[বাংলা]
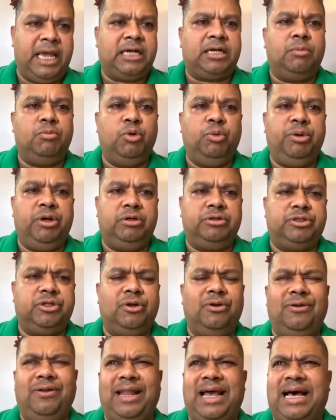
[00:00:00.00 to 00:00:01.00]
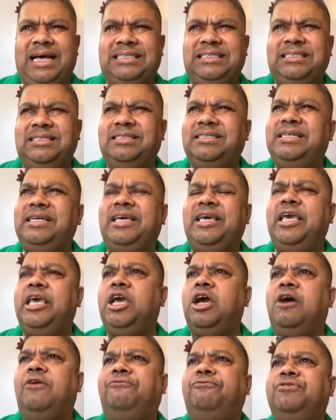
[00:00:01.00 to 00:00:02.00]
একটা মুভি করছিল লাস্ট
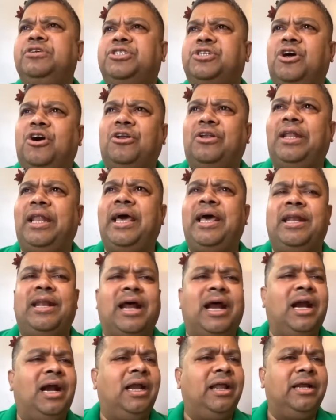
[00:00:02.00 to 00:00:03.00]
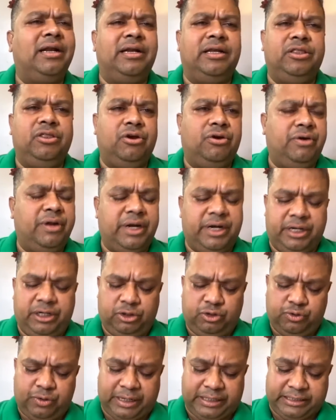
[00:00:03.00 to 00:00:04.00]
কিং অফ স্কটল্যান্ড আয়ারল্যান্ড এই ধরনের
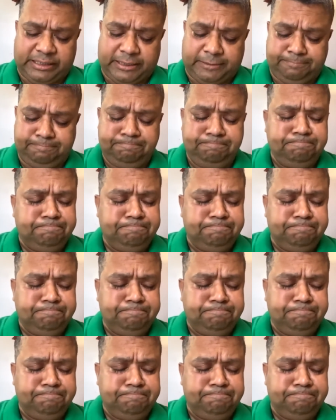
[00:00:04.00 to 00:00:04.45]
কিছু একটা